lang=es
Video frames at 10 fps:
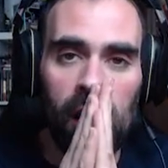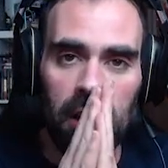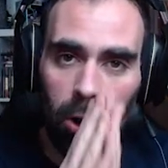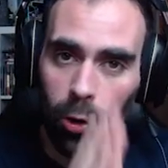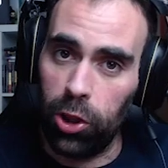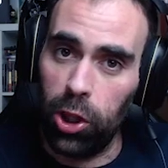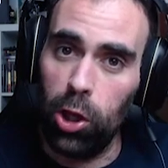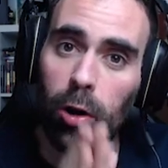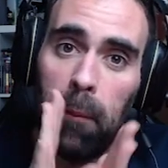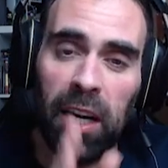Y os
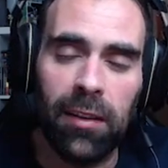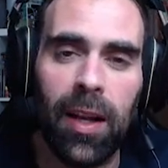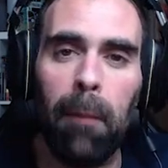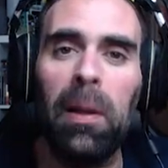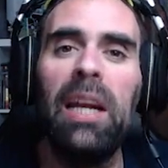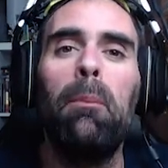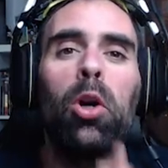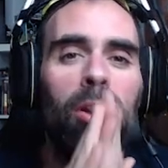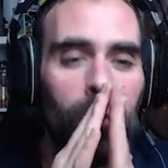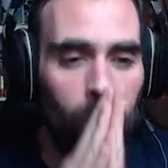digo que merece la pena
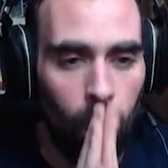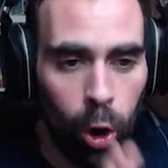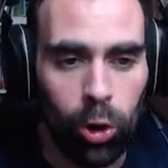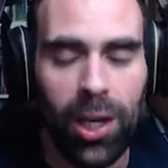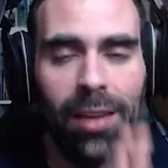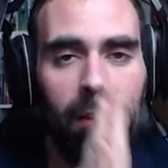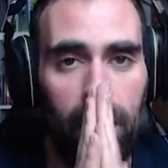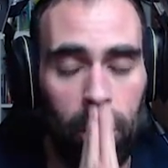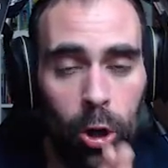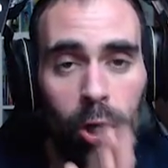porque son horas
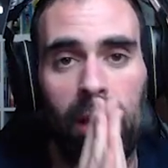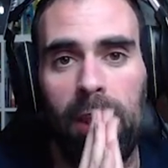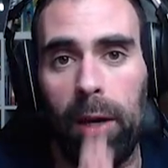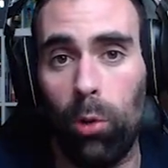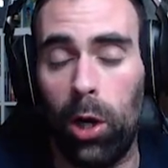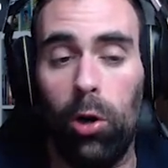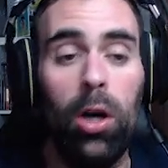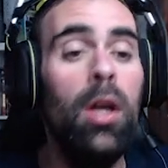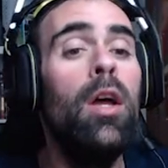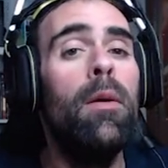y horas de juego
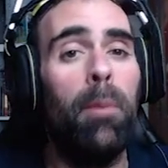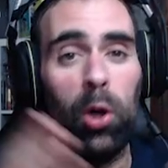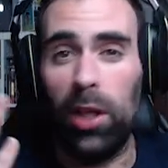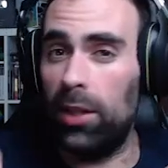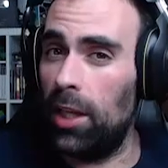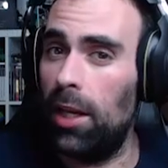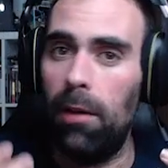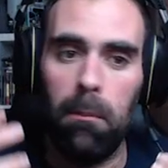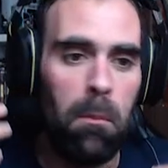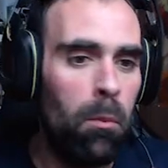porque
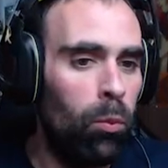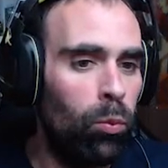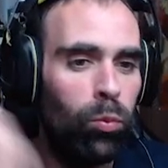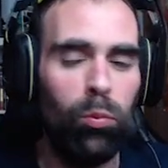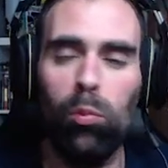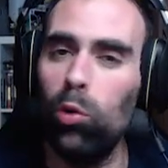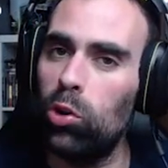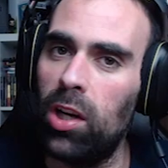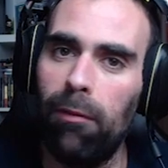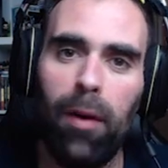tiene
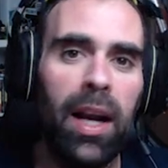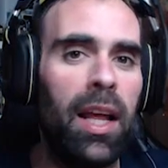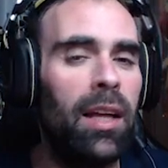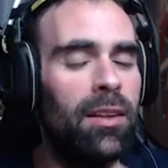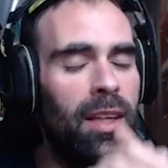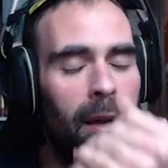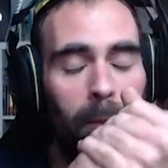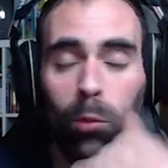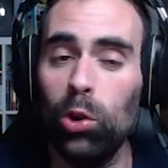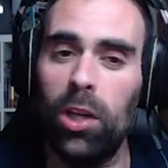muchas variantes,
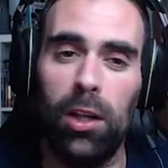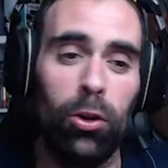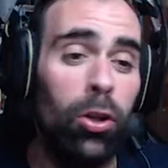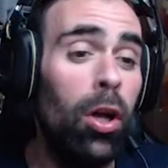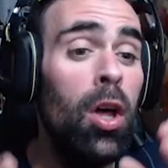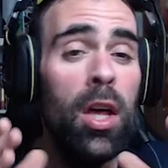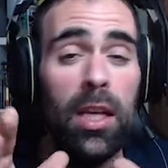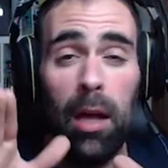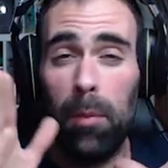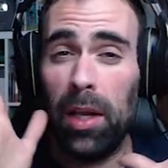muchas de todo.
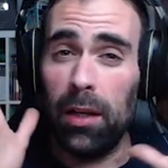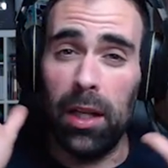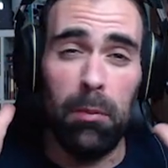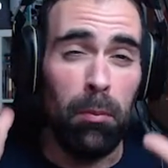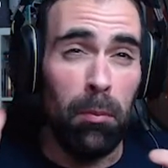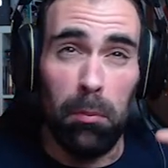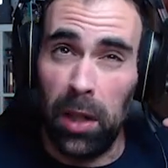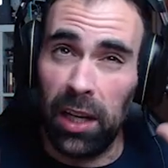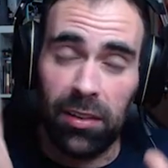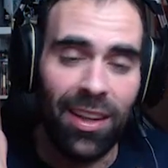Y además, y
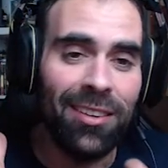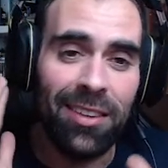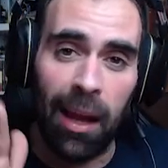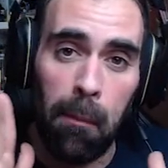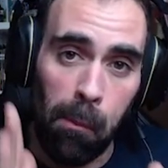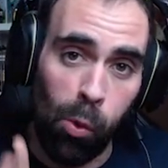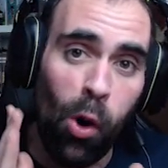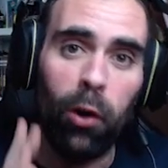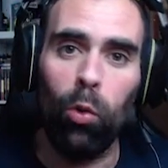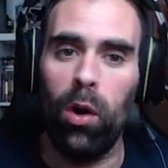mirar si es tan
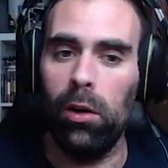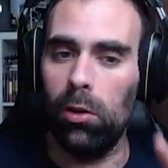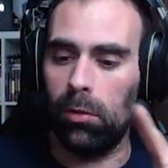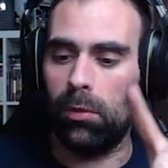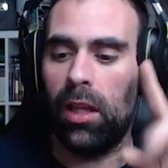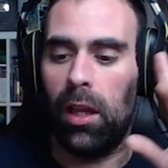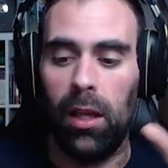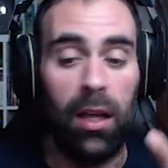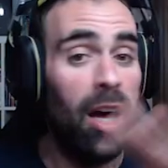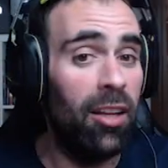buen juego
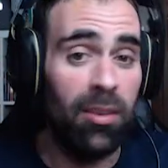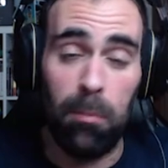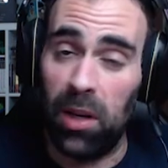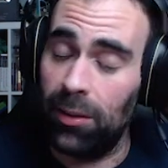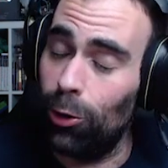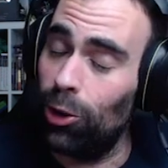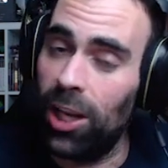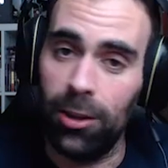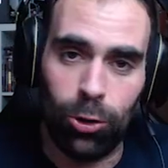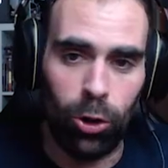que hacen versiones
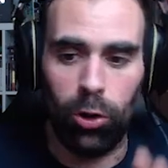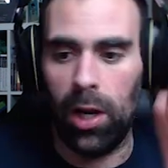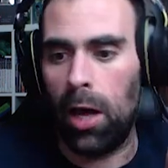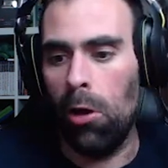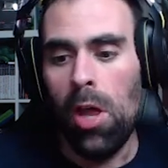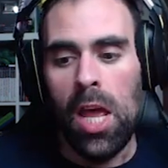en todos lados.